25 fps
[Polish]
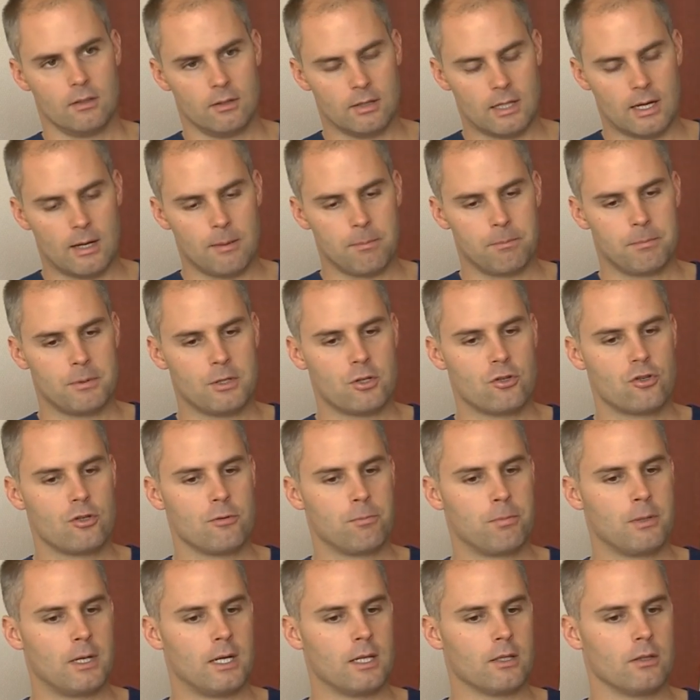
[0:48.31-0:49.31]
na pierwszy
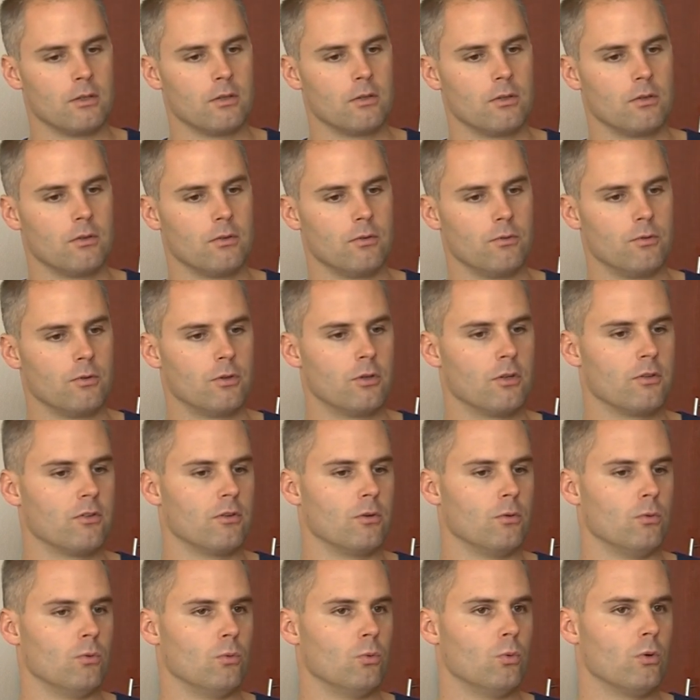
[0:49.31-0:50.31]
plan
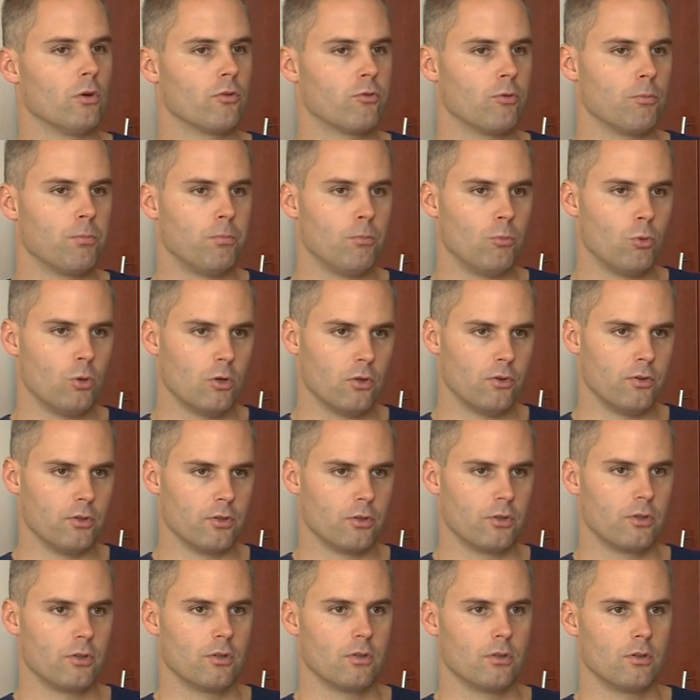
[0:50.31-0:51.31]
wychodzą u osób
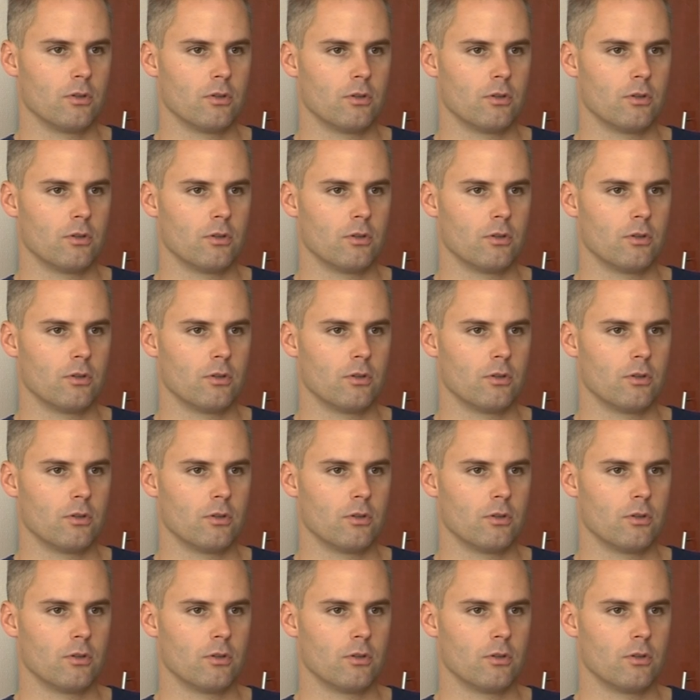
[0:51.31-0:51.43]
młodych,